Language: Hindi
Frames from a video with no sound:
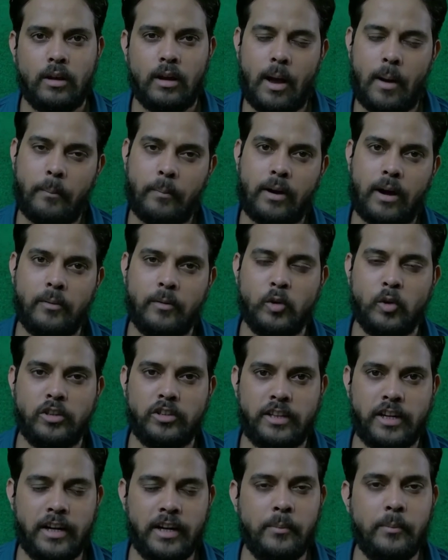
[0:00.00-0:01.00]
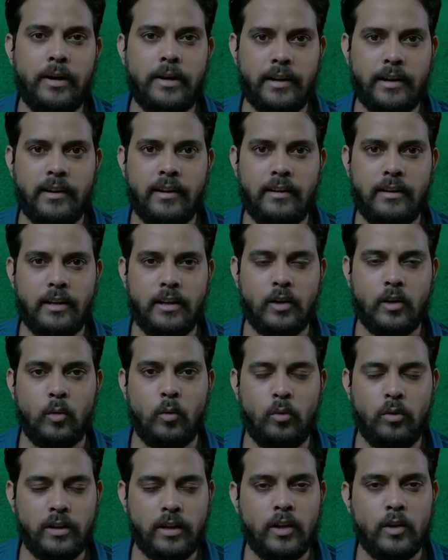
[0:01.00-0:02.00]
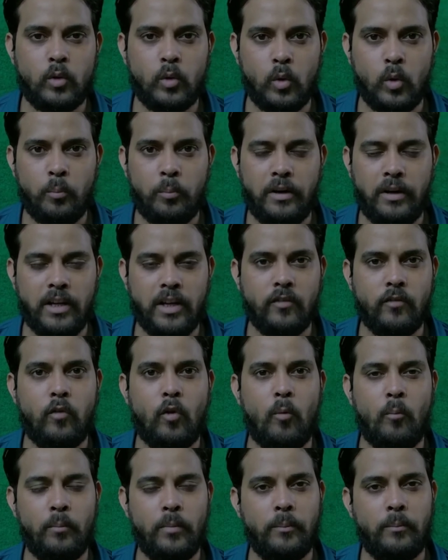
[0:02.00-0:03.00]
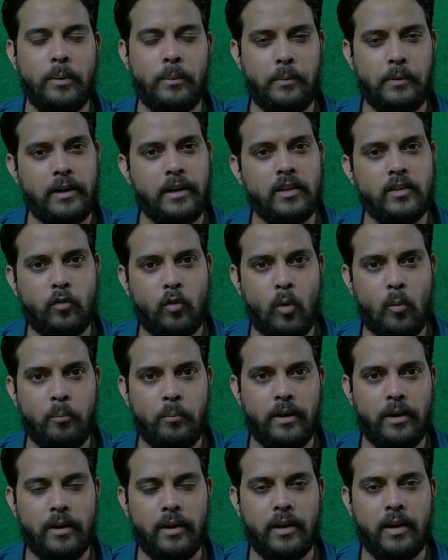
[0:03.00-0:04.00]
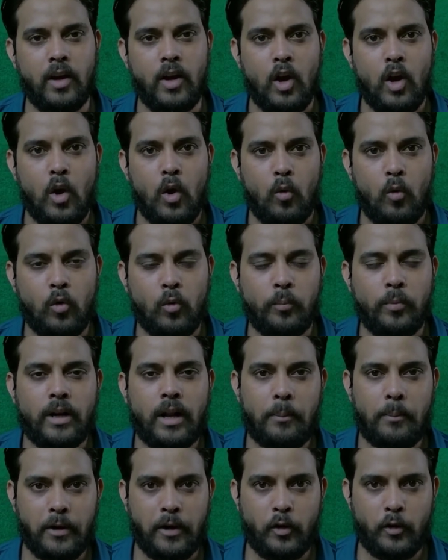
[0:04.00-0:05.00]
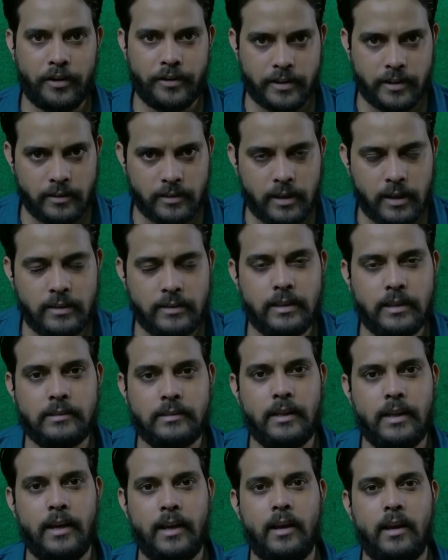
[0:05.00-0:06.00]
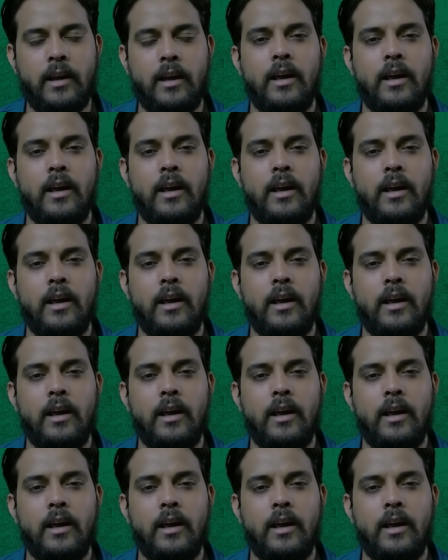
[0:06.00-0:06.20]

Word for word: आपका जो स्टडी मटेरियल है उनके थ्रू एफ फॉर्म में पीपीटी फॉर्म में है उन पर आप एनोटेशन कर सकते हैं